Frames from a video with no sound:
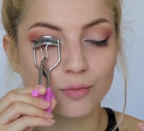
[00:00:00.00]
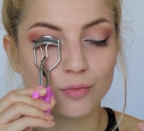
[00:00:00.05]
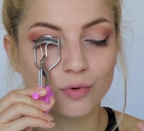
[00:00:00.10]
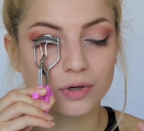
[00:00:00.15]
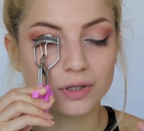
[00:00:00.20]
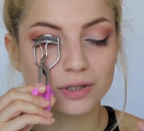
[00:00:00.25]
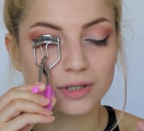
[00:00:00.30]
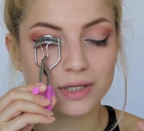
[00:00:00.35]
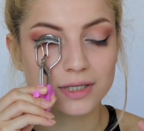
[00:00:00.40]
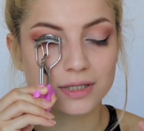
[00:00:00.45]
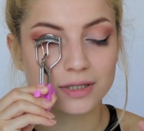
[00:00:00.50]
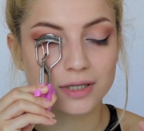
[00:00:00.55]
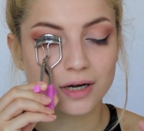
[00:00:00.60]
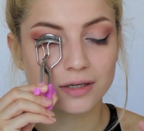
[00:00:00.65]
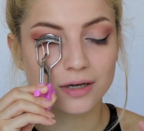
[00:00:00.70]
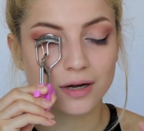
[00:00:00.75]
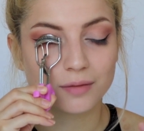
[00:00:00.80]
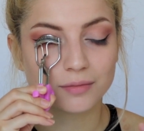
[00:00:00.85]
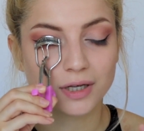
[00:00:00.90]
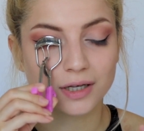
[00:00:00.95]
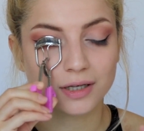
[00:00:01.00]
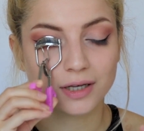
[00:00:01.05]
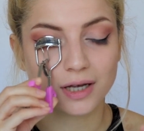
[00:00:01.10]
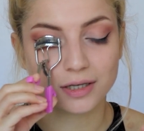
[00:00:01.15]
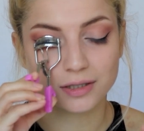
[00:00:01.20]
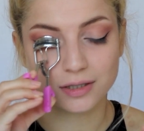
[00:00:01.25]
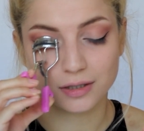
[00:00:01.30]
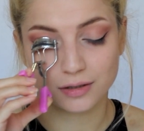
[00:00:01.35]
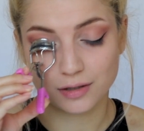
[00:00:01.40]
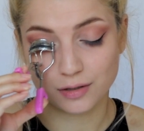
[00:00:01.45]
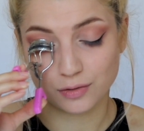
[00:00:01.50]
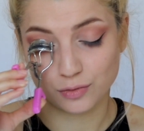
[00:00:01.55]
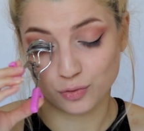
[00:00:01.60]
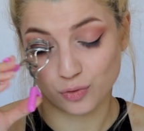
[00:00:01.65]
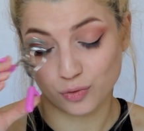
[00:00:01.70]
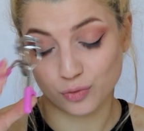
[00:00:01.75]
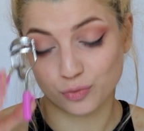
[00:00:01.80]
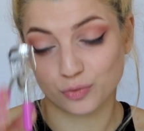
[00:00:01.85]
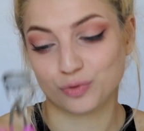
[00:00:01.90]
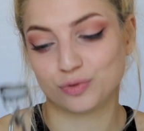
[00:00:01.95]
Bu arada Instagram'dan gerçekten
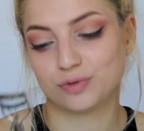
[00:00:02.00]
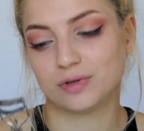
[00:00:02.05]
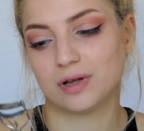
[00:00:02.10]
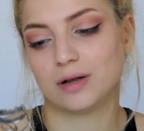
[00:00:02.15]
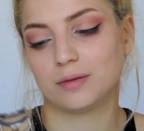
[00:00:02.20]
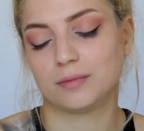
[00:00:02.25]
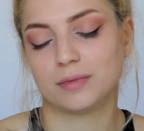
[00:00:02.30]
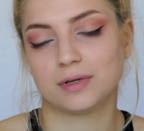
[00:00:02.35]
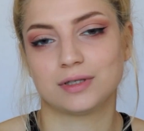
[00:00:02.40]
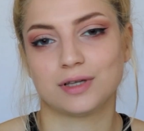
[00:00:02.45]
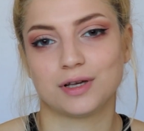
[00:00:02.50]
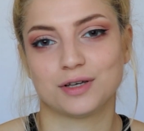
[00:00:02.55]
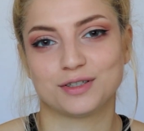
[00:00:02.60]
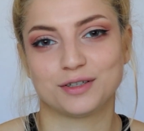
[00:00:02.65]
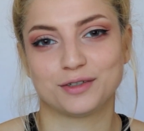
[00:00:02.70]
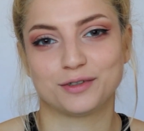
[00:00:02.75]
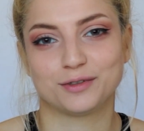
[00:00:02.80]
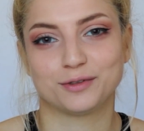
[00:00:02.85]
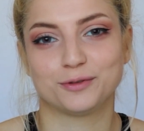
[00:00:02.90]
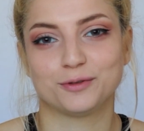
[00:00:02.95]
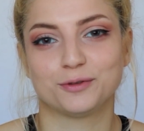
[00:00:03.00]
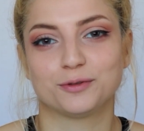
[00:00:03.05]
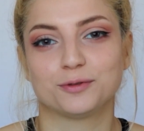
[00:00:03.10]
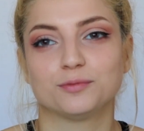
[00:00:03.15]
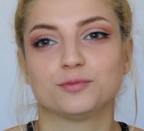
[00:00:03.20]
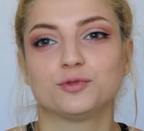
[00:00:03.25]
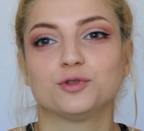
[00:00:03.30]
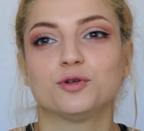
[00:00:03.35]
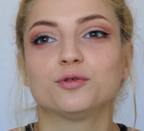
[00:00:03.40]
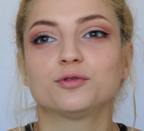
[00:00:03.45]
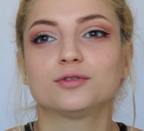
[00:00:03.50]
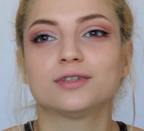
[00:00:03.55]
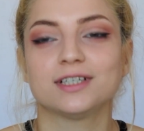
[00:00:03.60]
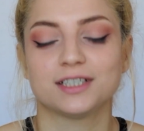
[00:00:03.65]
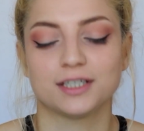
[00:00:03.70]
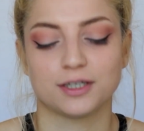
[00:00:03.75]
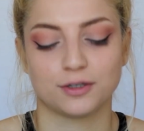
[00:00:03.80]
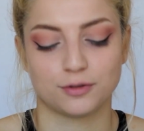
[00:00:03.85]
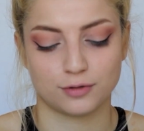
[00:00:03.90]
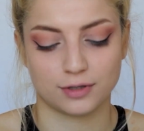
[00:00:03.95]
çok güzel mesajlar alıyorum. Çok
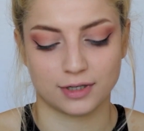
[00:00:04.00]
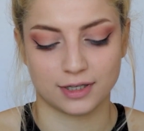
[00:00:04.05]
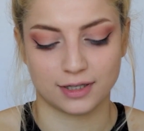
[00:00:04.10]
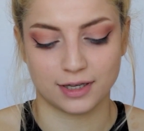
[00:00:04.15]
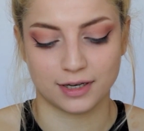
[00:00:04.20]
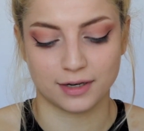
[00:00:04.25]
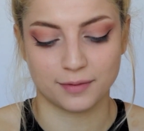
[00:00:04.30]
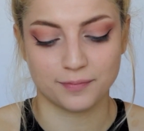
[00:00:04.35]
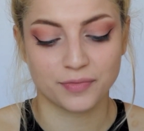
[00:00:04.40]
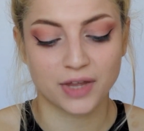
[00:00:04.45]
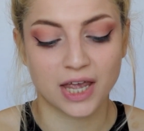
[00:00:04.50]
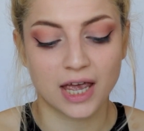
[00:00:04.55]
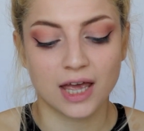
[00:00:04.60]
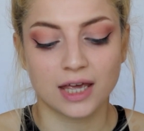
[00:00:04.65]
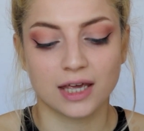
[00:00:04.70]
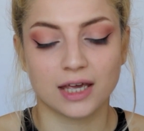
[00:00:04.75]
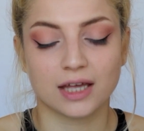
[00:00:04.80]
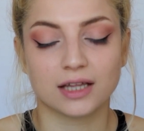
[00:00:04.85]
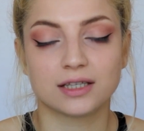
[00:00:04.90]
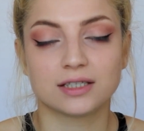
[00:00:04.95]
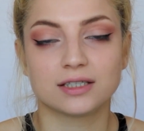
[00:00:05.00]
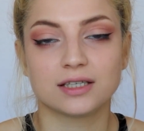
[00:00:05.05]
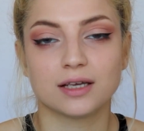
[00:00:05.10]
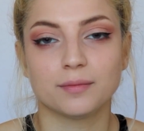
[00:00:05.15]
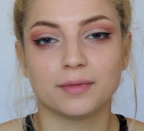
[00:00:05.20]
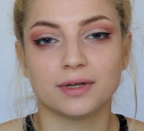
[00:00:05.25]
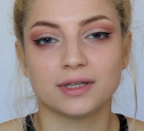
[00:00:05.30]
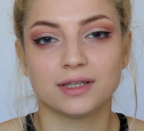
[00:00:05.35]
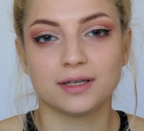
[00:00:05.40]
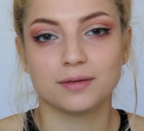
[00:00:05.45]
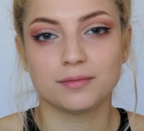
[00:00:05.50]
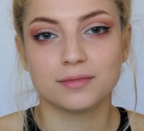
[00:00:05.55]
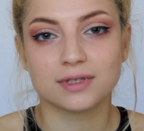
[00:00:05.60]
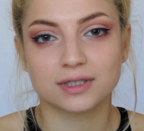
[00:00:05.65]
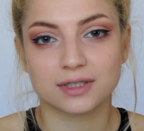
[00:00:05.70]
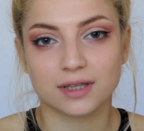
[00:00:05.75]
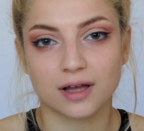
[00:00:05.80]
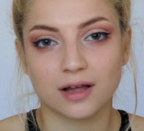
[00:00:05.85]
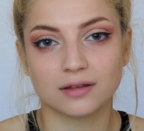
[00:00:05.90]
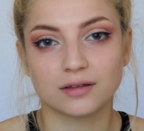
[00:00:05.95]
teşekkür ederim. Yetişemediğim
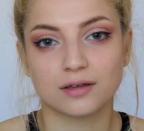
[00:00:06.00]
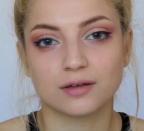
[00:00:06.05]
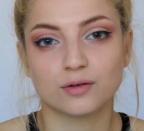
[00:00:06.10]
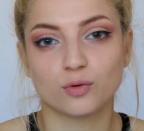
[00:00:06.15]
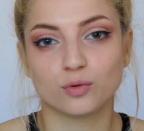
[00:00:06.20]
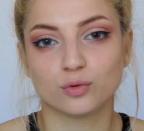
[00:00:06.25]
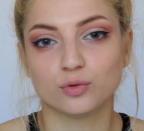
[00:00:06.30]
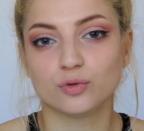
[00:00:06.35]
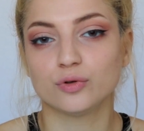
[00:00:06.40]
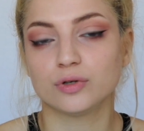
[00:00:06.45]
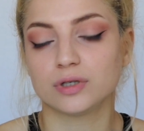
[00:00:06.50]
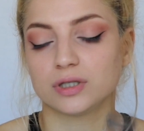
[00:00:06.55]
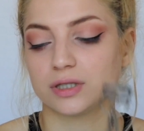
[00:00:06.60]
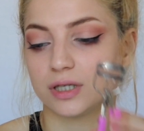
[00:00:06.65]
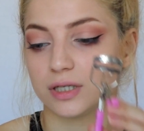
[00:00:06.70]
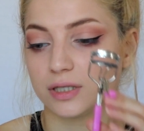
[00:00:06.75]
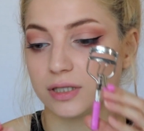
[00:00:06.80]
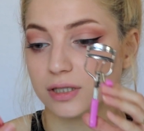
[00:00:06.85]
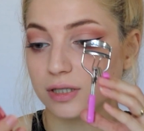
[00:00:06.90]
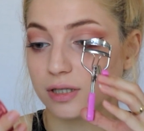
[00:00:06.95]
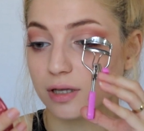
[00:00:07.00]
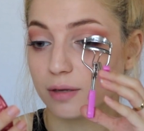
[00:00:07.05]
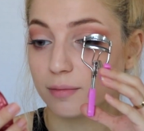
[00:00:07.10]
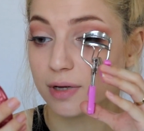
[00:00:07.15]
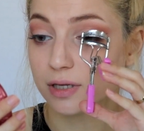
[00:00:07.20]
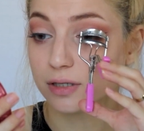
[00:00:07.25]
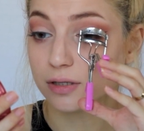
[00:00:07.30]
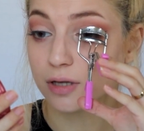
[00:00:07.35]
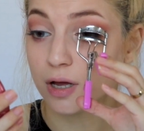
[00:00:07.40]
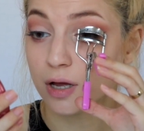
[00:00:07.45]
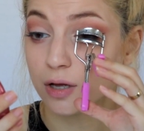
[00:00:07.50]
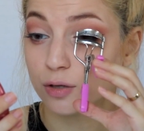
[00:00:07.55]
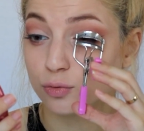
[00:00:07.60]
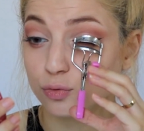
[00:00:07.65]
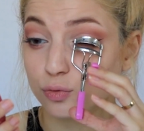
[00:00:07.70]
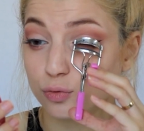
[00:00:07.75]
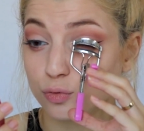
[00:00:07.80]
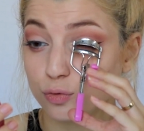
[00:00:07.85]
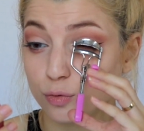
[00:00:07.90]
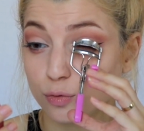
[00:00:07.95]
insanlar oluyor ister istemez.
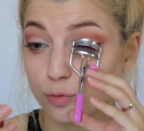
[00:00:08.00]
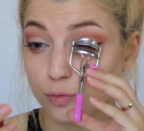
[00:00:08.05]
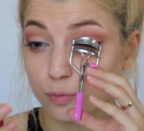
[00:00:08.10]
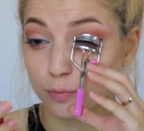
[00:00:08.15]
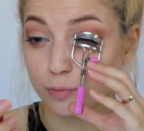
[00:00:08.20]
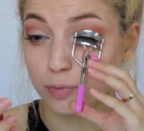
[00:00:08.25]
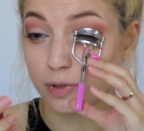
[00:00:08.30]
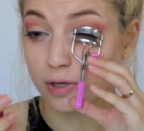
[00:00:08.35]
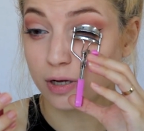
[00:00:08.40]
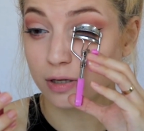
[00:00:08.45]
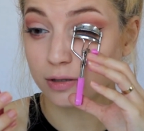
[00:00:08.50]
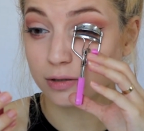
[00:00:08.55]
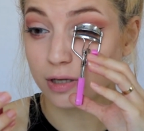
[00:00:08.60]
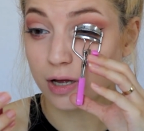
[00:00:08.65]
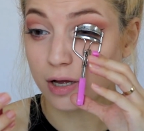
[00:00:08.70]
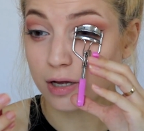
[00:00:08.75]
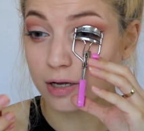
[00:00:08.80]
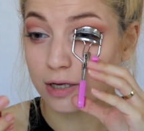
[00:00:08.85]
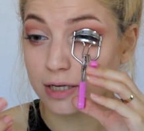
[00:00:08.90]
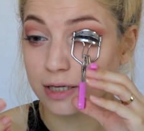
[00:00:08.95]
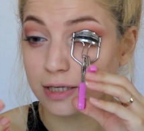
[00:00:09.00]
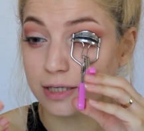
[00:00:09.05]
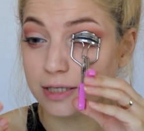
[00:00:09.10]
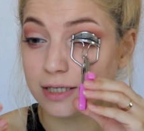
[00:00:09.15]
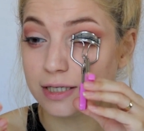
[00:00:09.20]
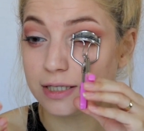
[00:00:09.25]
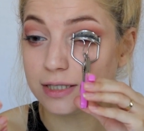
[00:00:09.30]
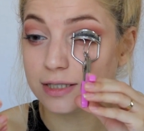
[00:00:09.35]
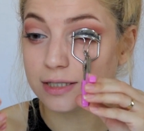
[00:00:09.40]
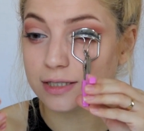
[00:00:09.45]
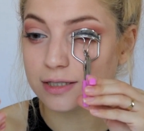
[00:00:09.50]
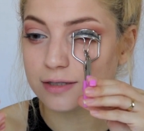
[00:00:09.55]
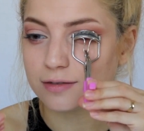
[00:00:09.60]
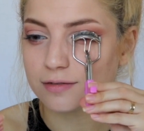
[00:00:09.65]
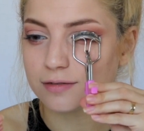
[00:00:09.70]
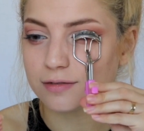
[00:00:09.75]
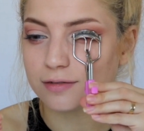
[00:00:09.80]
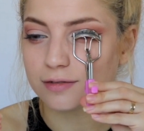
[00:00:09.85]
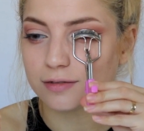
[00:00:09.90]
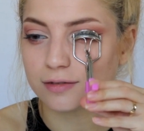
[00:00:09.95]
Çünkü bir anda hiç
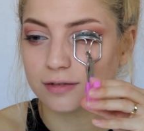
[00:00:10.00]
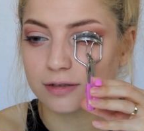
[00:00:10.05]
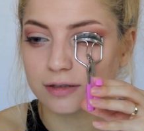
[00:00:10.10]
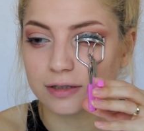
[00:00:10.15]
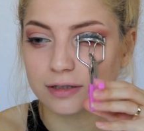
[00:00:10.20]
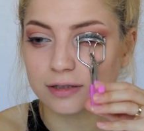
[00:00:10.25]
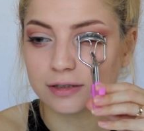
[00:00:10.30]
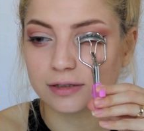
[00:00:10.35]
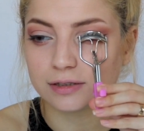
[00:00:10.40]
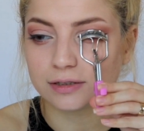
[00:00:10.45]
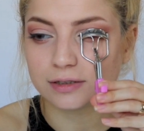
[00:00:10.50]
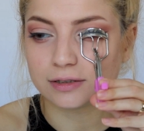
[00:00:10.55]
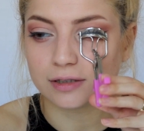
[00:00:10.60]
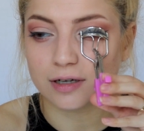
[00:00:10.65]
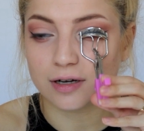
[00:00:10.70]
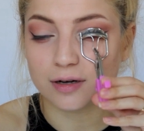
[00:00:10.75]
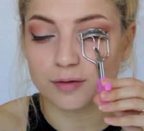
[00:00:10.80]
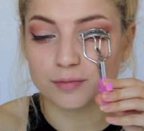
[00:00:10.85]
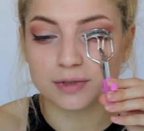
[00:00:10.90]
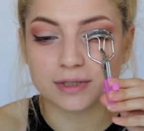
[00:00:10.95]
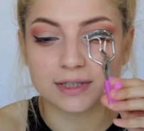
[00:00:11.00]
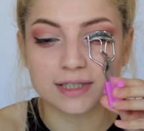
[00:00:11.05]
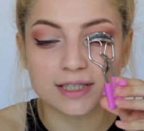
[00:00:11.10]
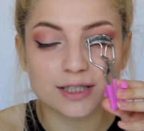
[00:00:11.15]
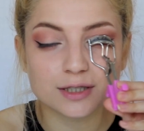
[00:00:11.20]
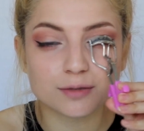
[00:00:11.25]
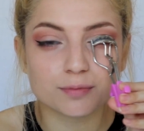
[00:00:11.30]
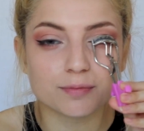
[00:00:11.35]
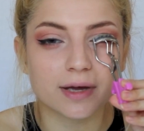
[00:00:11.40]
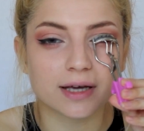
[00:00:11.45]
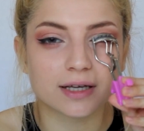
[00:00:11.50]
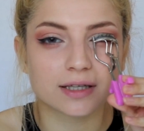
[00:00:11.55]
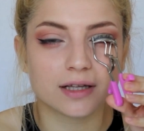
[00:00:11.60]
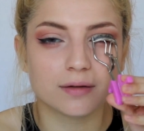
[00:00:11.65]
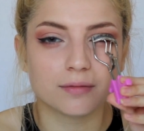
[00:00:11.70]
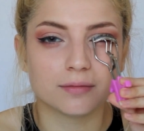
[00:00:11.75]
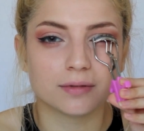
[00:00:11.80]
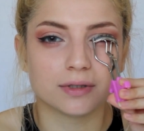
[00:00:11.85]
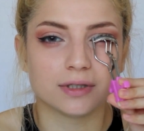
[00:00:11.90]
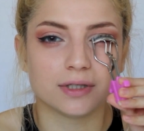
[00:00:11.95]
ama hiç
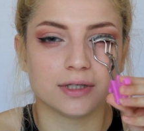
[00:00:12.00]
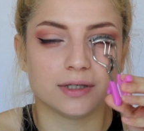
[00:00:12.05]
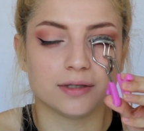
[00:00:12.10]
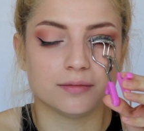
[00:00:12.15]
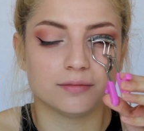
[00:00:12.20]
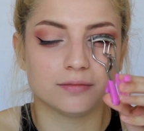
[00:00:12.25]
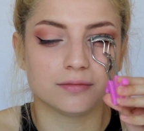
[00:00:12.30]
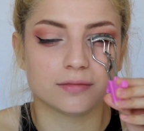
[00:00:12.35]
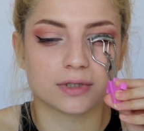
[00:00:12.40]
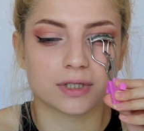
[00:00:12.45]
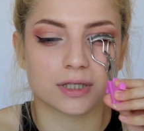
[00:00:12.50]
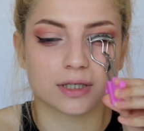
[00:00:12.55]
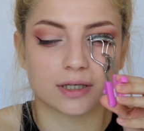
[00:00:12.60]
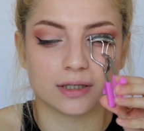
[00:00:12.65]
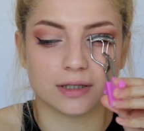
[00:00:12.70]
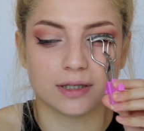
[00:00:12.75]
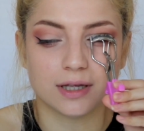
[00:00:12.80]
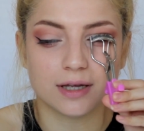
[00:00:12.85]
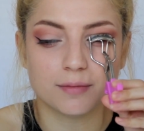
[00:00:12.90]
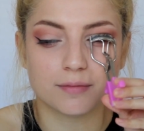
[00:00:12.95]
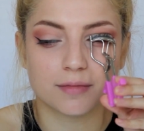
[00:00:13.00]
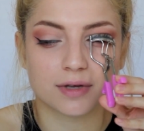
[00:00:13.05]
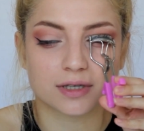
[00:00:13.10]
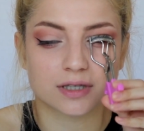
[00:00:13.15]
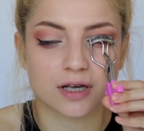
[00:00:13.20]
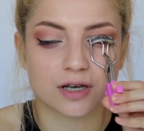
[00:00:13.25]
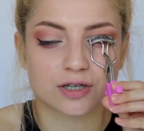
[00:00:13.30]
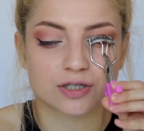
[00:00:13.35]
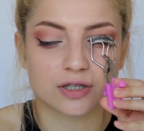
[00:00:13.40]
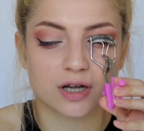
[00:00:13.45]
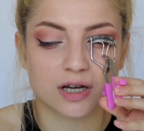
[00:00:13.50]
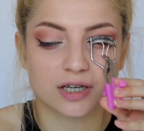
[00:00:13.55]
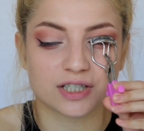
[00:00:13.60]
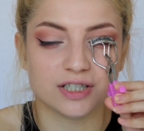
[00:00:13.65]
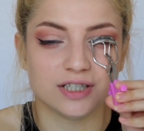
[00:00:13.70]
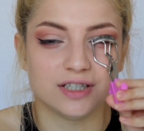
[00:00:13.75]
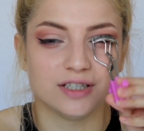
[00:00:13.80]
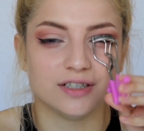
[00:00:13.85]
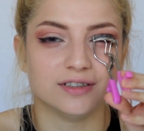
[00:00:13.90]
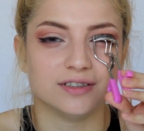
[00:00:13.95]
beklemediğim şekilde mesajlar
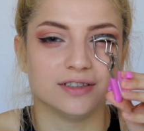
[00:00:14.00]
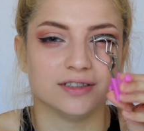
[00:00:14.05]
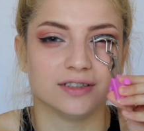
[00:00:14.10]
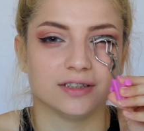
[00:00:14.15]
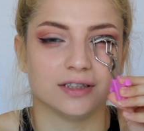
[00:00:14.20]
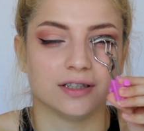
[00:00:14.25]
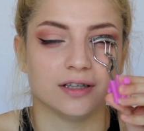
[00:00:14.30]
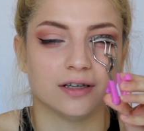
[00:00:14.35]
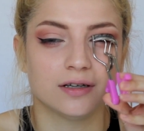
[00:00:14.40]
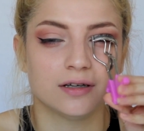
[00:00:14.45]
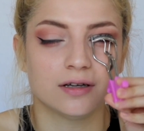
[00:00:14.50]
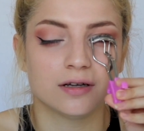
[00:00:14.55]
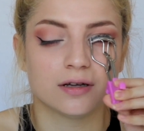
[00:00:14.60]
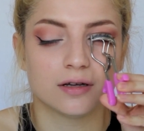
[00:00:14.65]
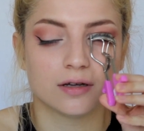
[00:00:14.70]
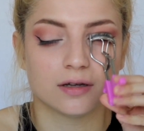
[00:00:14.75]
yığıldı.